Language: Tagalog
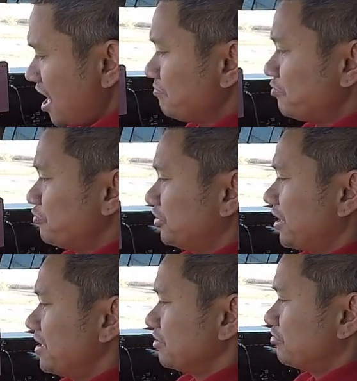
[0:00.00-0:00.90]
ang
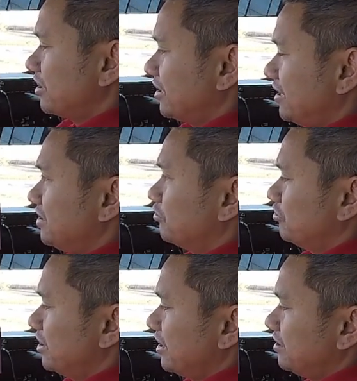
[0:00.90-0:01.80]
pupuntahan ko
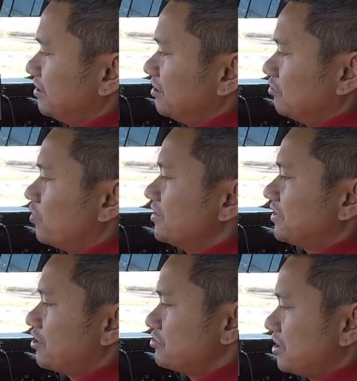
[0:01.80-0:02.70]
naka-encode na yan
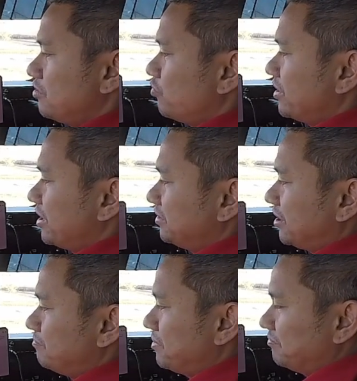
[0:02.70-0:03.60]

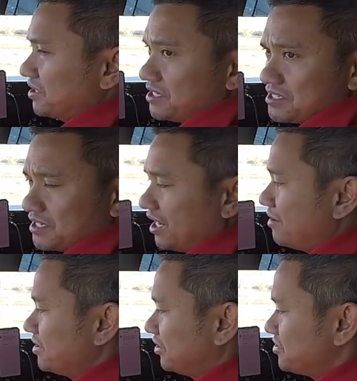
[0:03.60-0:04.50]
1,156
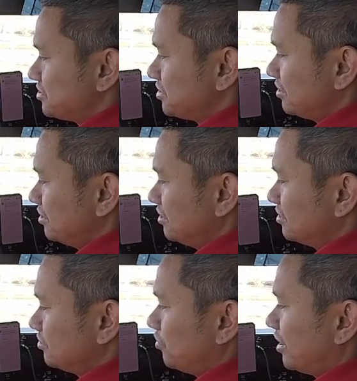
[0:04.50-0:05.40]
kilometers
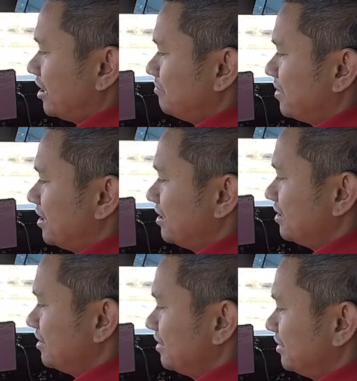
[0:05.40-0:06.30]
so arrival
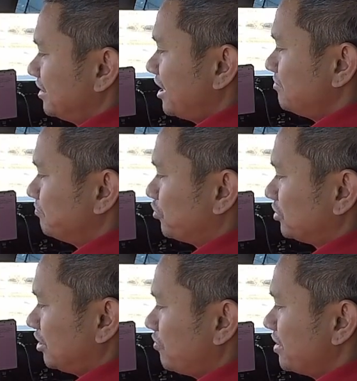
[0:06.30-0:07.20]

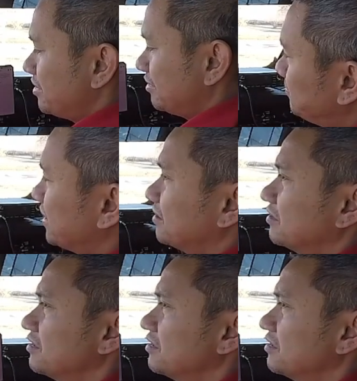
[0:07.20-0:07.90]
941 pag